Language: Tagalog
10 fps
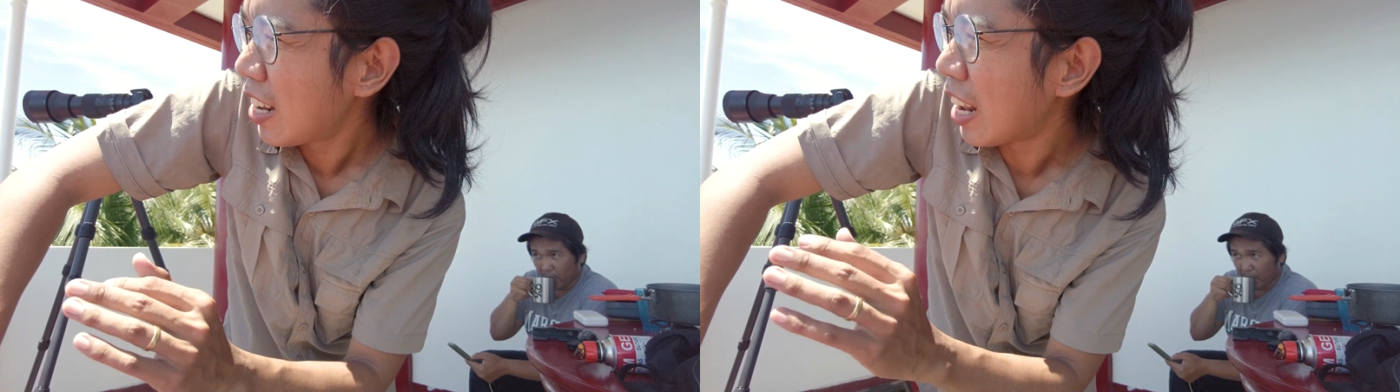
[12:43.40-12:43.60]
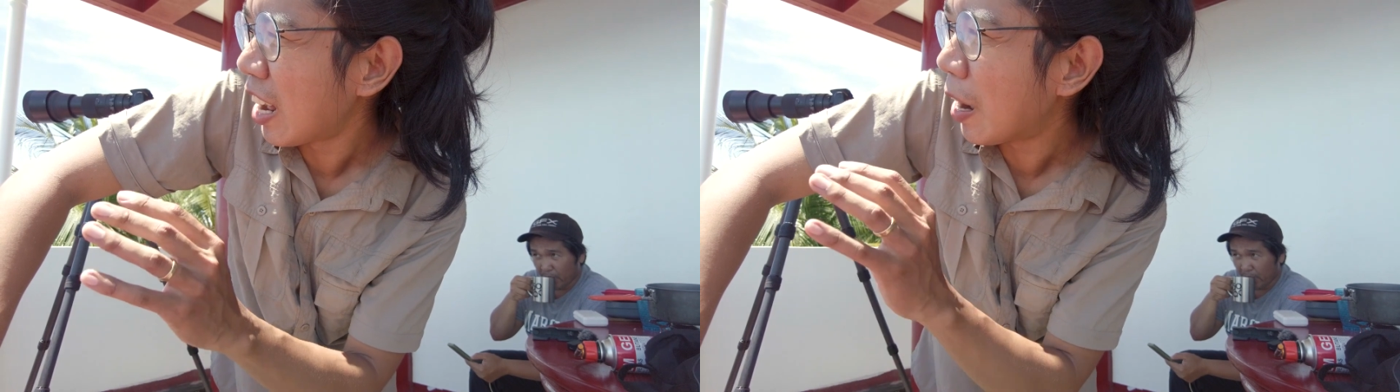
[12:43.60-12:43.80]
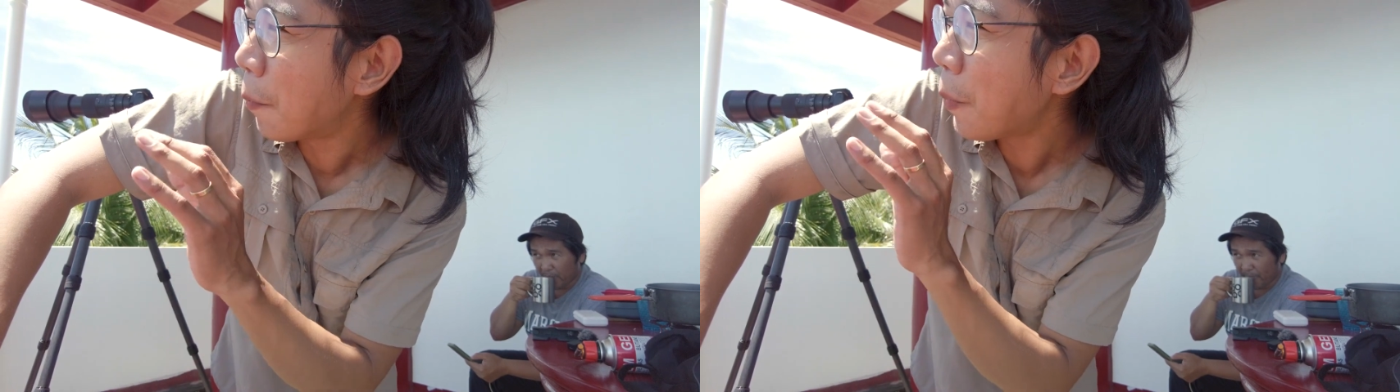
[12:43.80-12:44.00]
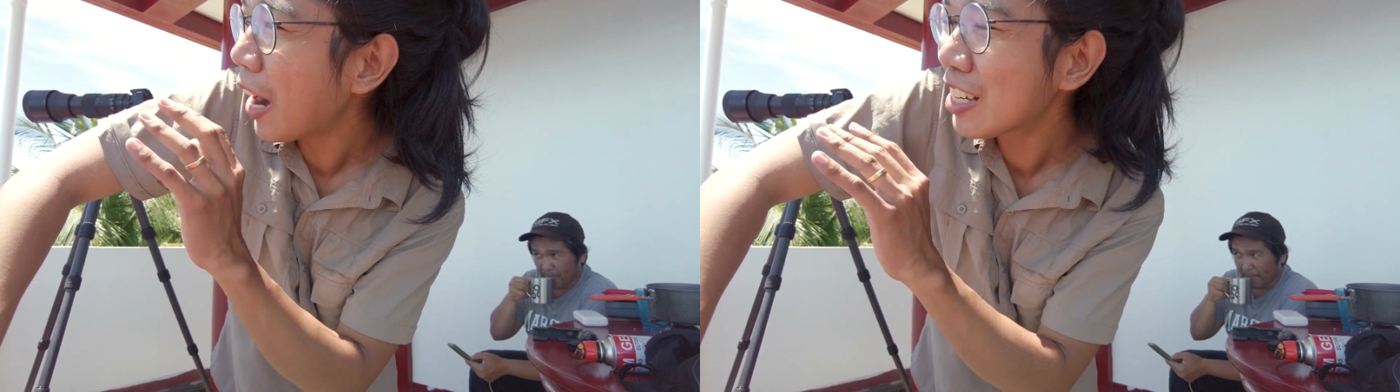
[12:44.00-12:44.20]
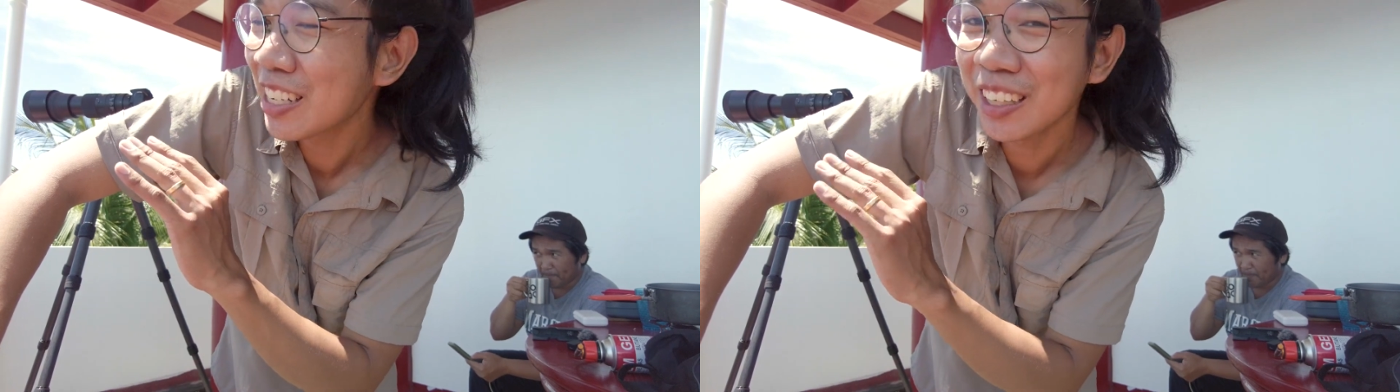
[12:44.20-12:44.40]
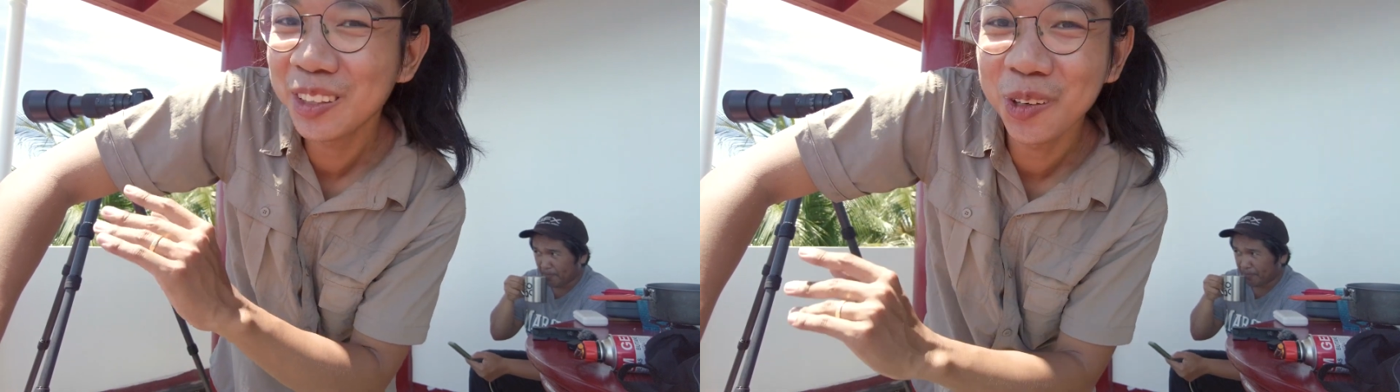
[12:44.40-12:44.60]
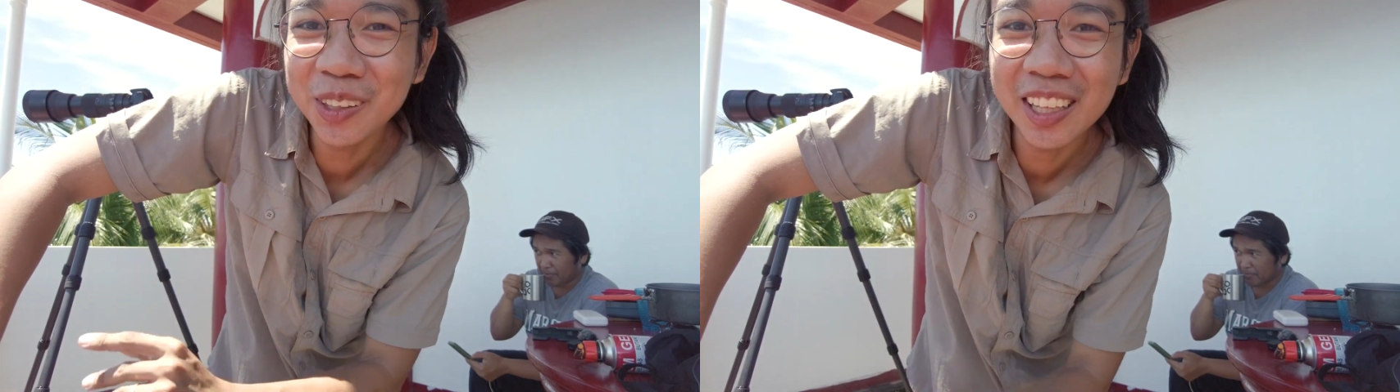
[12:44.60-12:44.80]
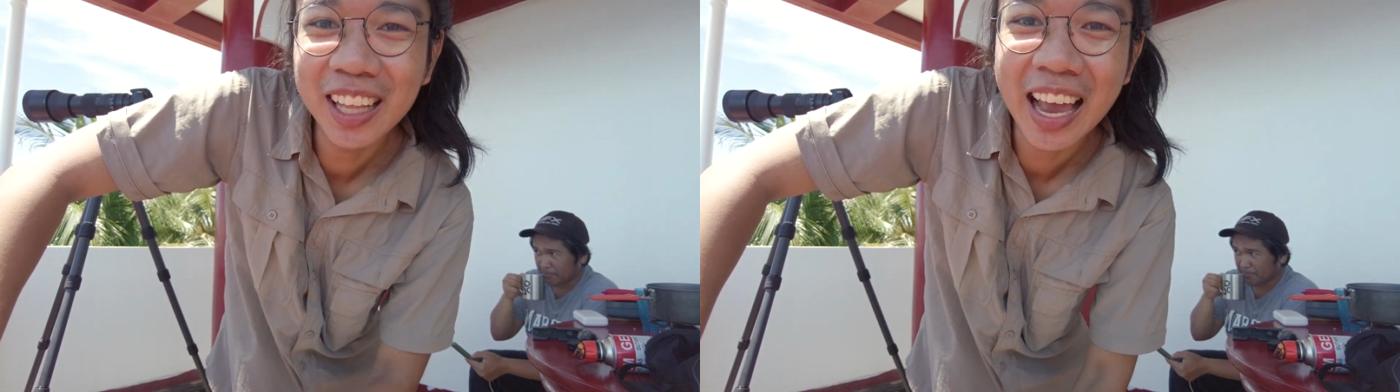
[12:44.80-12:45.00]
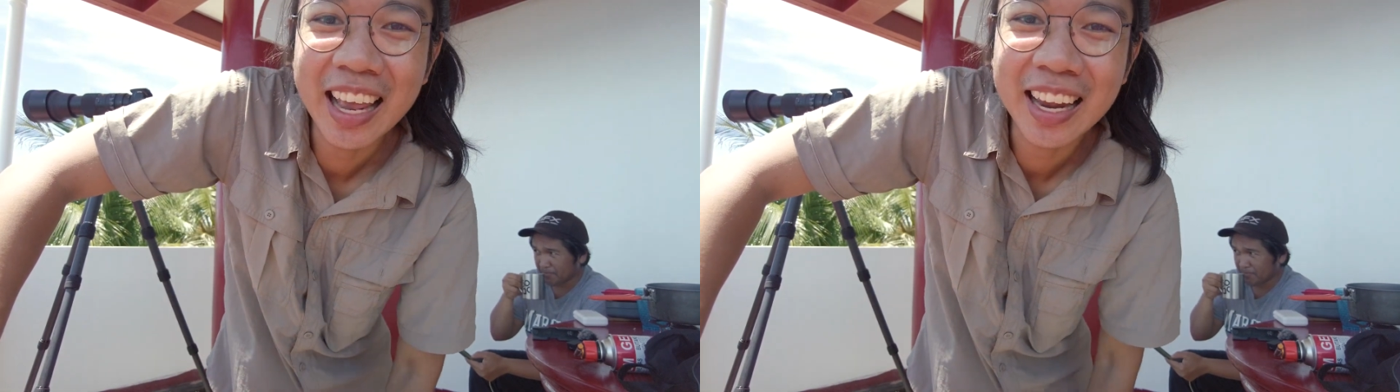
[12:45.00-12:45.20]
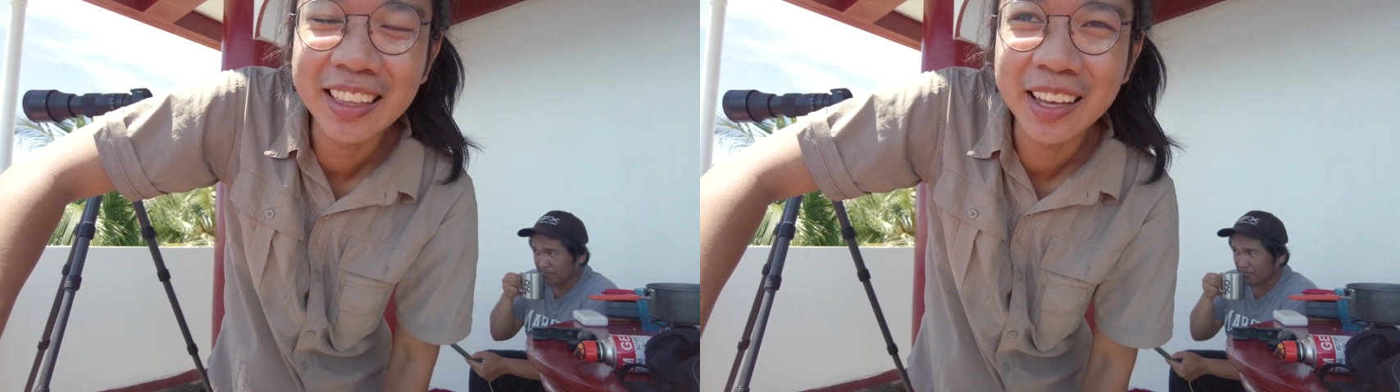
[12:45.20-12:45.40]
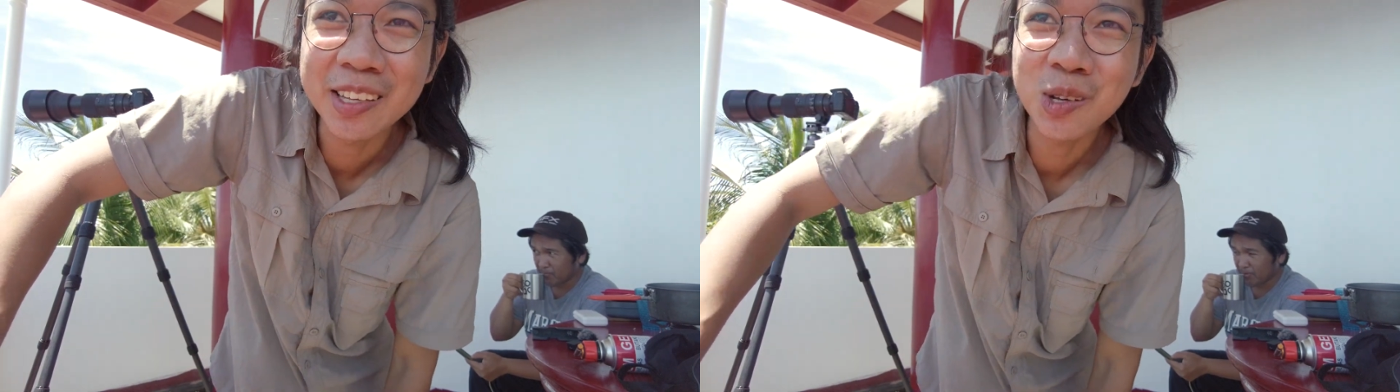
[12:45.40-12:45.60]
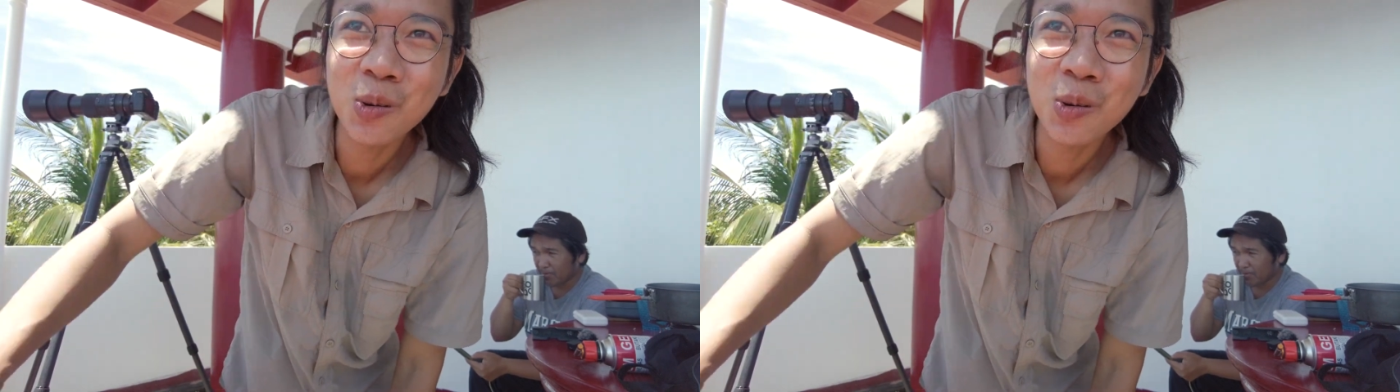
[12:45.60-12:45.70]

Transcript: Uh, para siyang Turtle Island eh.